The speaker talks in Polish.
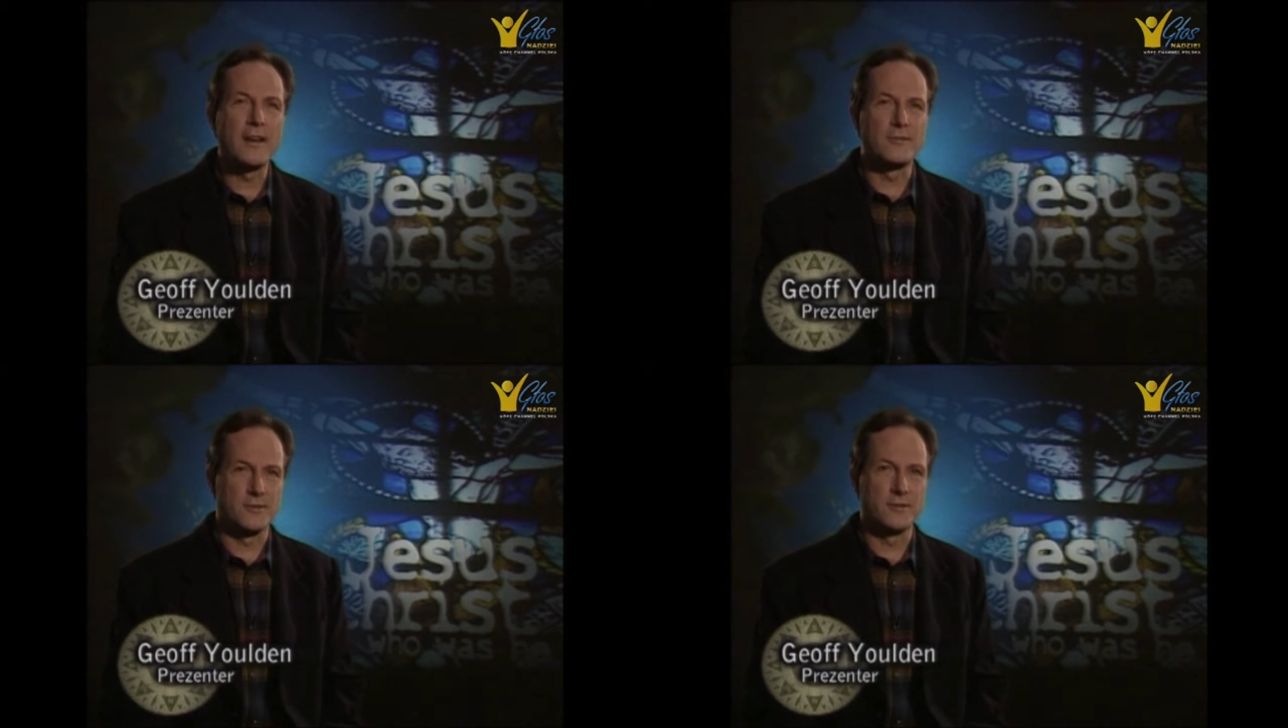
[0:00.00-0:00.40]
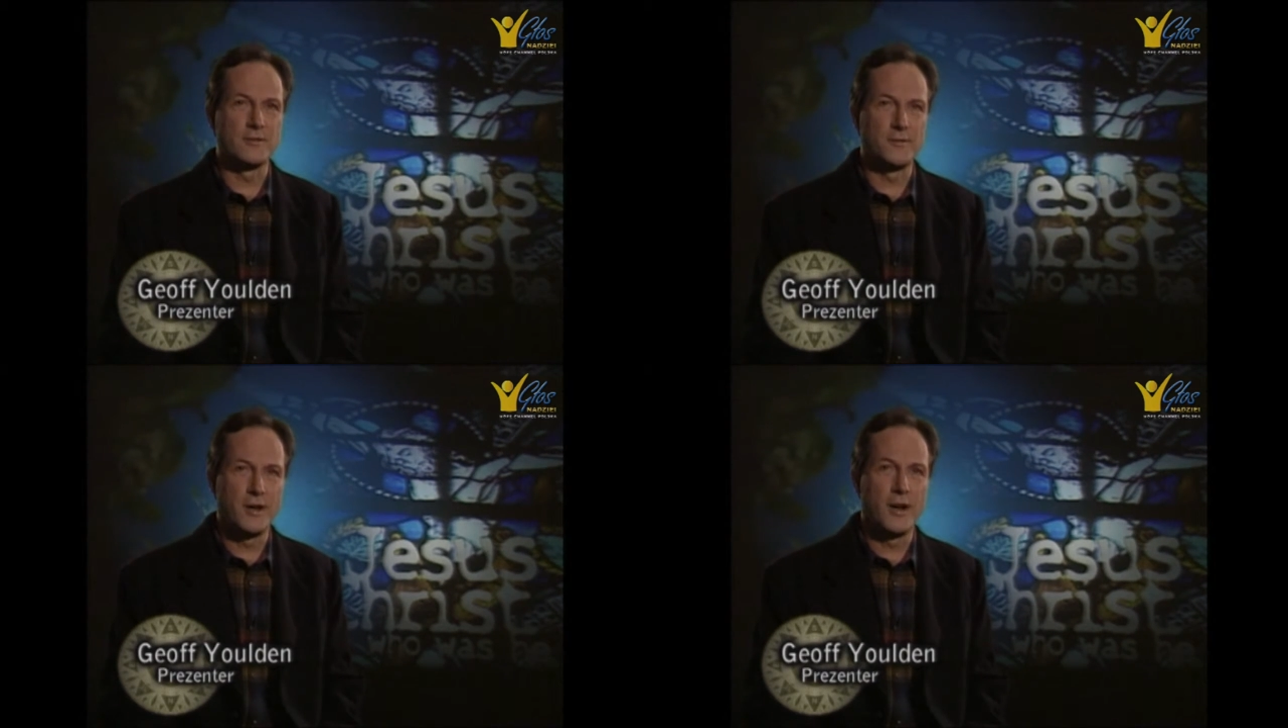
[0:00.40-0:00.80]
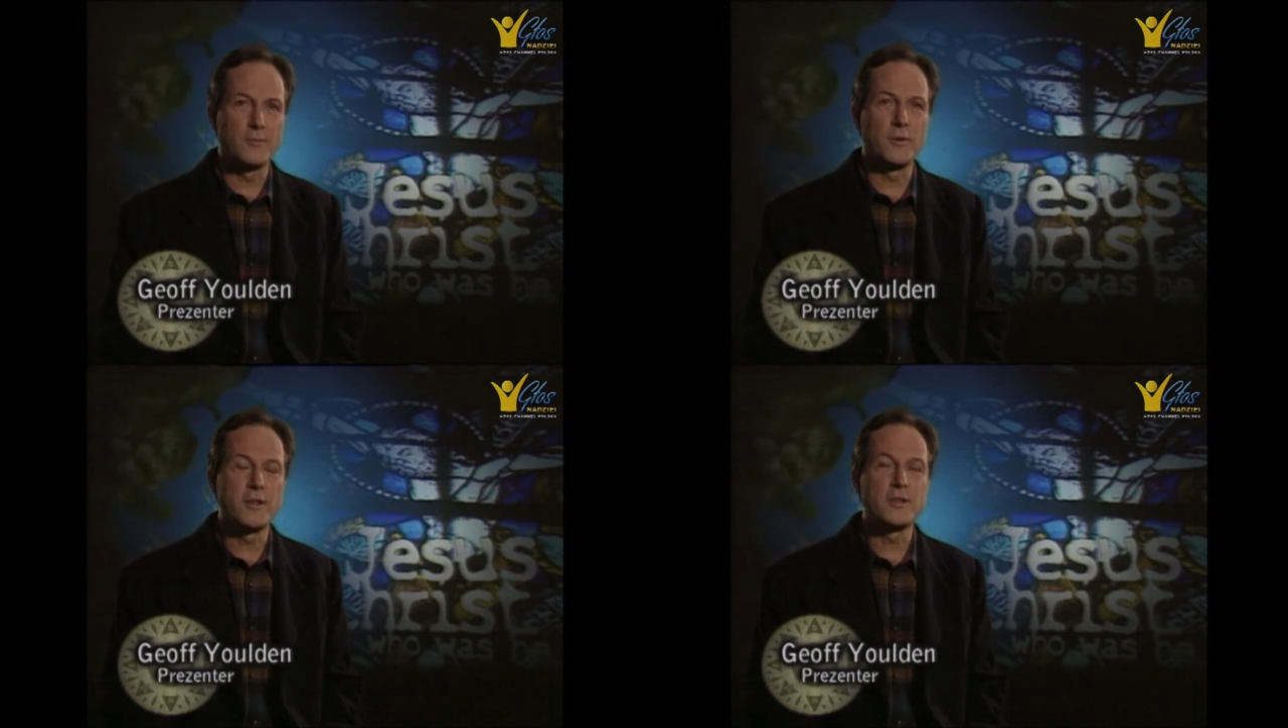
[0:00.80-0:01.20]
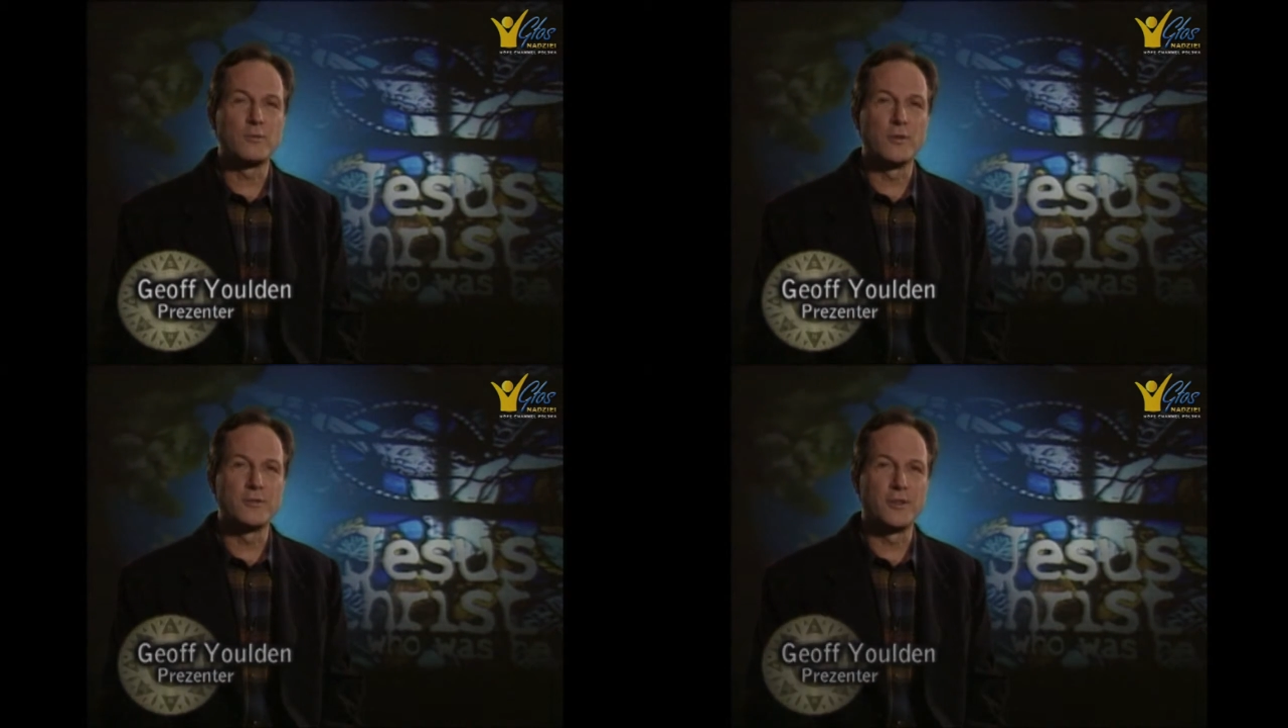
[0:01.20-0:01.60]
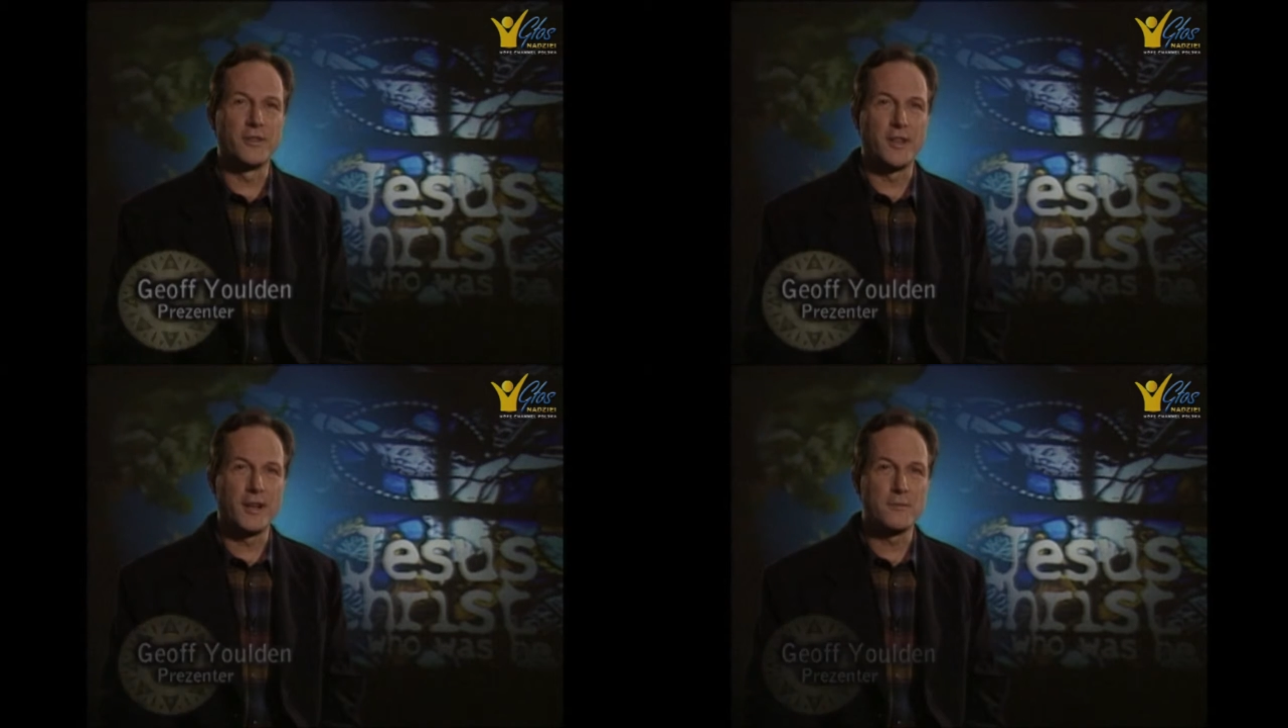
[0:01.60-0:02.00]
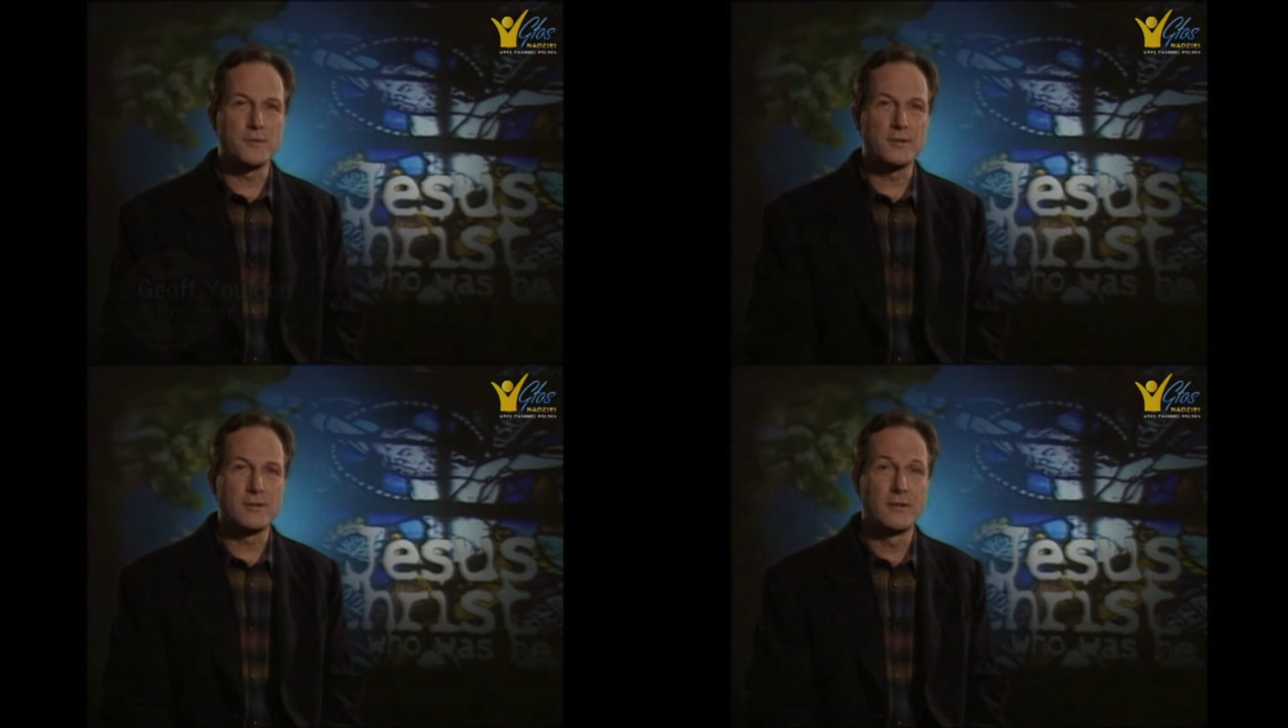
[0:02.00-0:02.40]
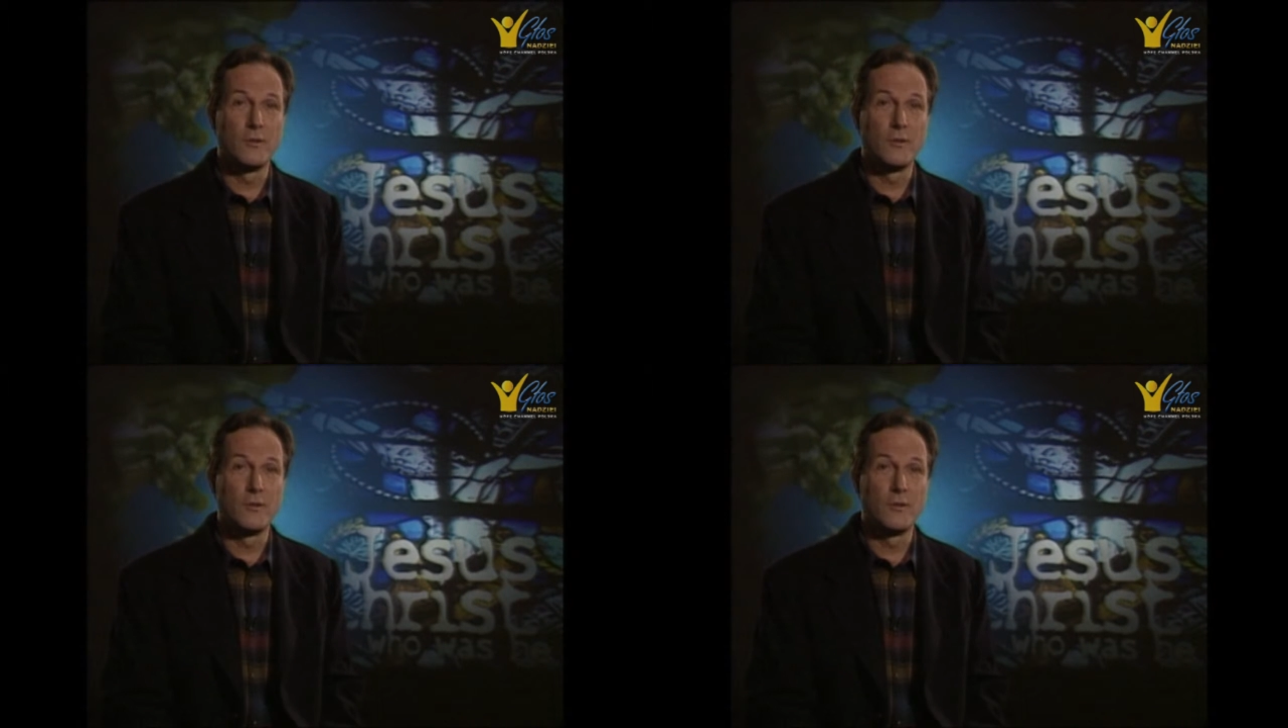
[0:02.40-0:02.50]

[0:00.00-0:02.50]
ludzi umierało z tymi słowami na ustach,